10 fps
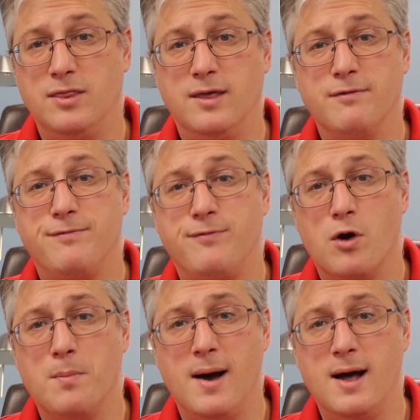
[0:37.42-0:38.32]
de
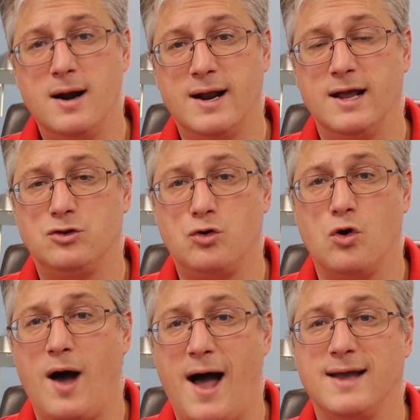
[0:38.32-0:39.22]
forma
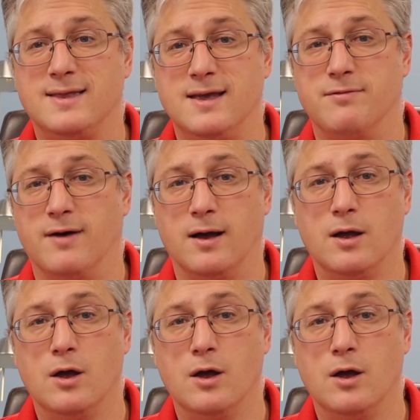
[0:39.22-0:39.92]
retroactiva,